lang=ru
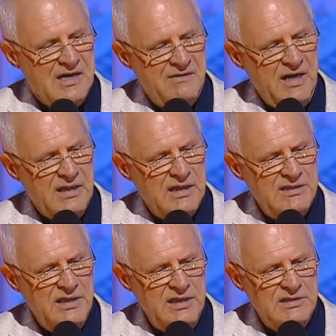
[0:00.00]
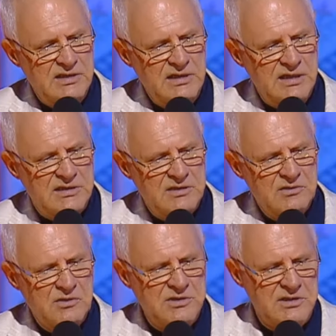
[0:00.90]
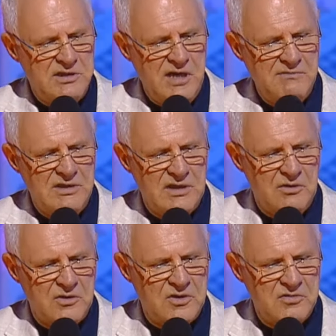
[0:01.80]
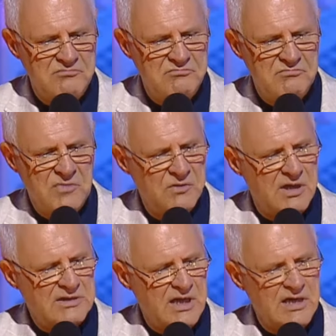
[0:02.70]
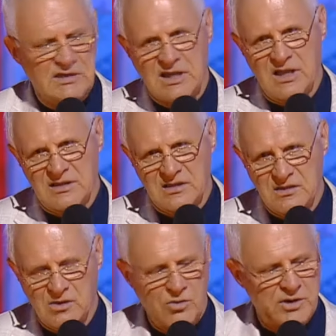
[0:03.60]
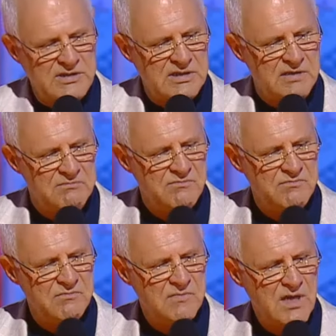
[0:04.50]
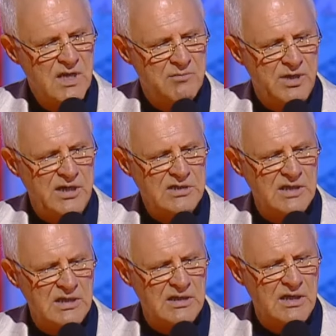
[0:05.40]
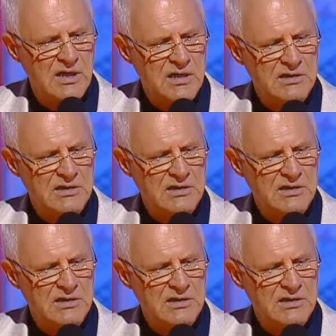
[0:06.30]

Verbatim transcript: Говорят, ассирийцы есть, очень древний народ. У нас их осталось горсть. Беречь надо,